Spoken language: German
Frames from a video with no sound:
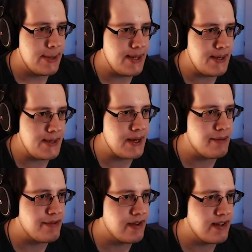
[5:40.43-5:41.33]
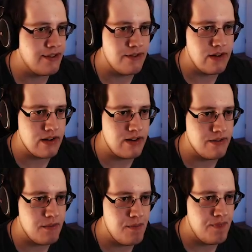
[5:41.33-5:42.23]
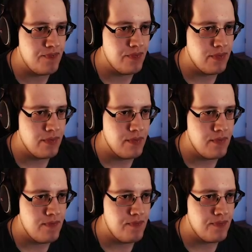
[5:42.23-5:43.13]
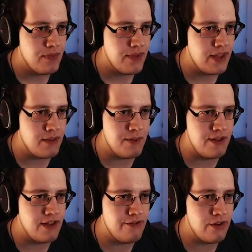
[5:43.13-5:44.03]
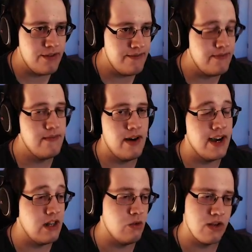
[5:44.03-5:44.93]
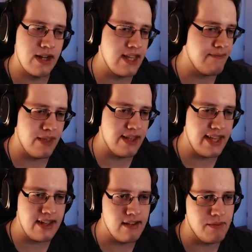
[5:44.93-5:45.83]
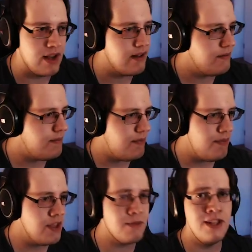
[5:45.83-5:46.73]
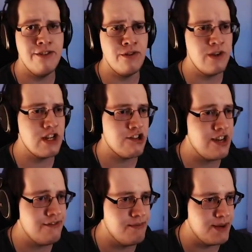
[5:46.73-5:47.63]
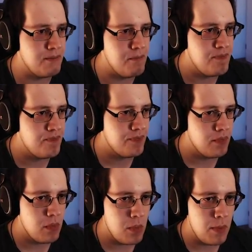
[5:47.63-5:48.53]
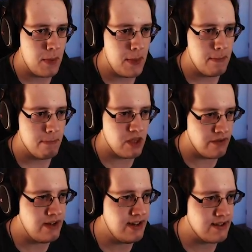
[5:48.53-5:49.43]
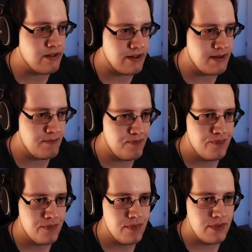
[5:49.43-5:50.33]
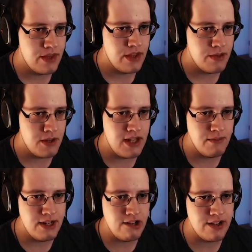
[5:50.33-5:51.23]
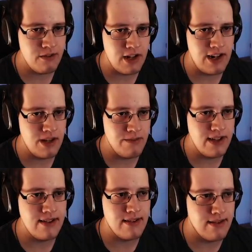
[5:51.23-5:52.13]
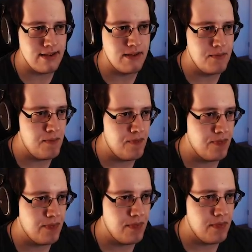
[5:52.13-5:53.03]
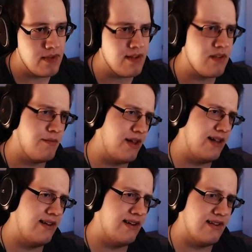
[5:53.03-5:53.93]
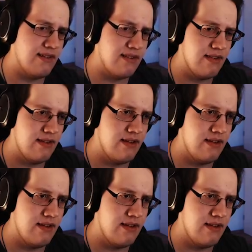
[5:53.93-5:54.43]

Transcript: Ich, ich hab's wirklich voll drauf. Ich bin hier für... Eine Brücke, ich hab jedes Mal. Ich bin hierfür geschaffen, Mann. Ich gewinne das heute. Ich bin der Mensch, der von allen am wenigsten sieht. Ist das Gemälde anders?